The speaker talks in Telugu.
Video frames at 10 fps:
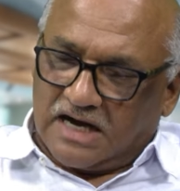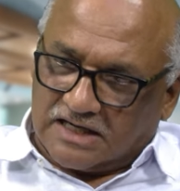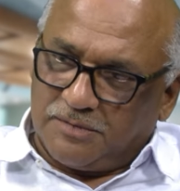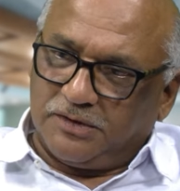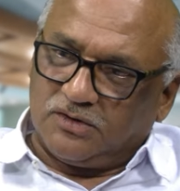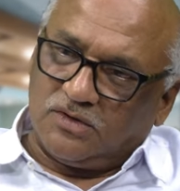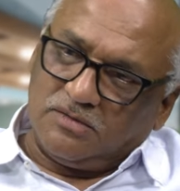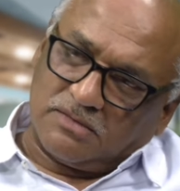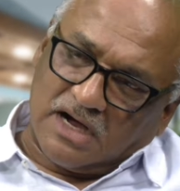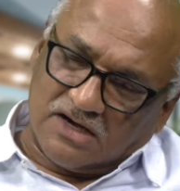అట్లా
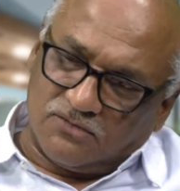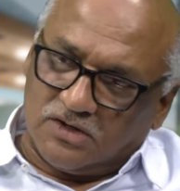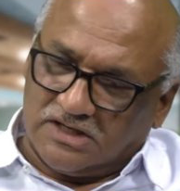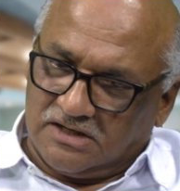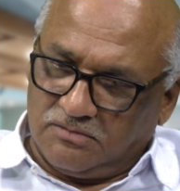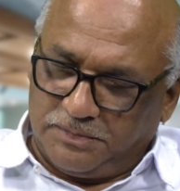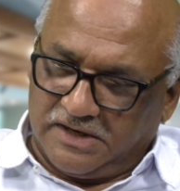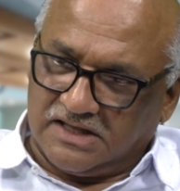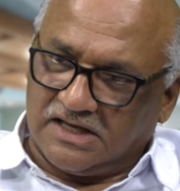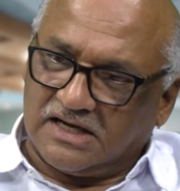పెట్టుకుని మాక్ ఓటింగ్
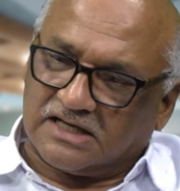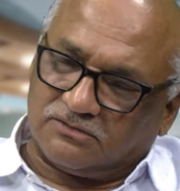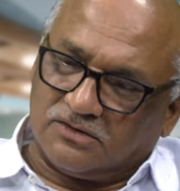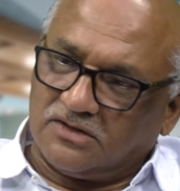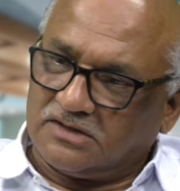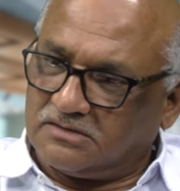పెడితే గతంలో